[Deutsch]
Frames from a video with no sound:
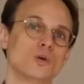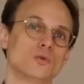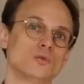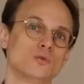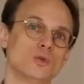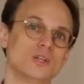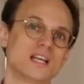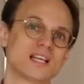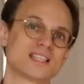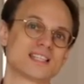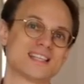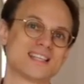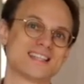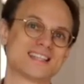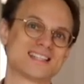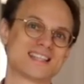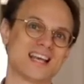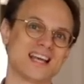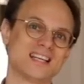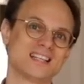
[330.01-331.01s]
für das
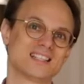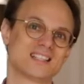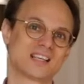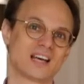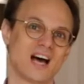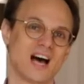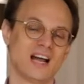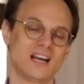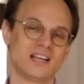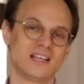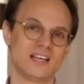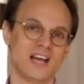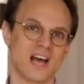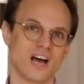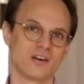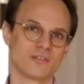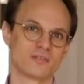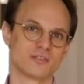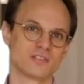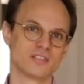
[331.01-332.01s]
zentrale
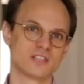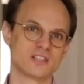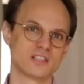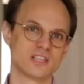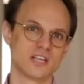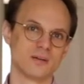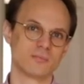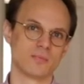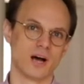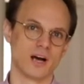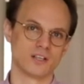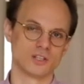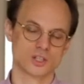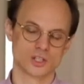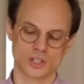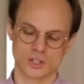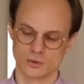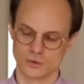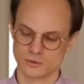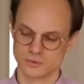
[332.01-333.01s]
Nervensystem
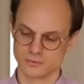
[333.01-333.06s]
anschauen.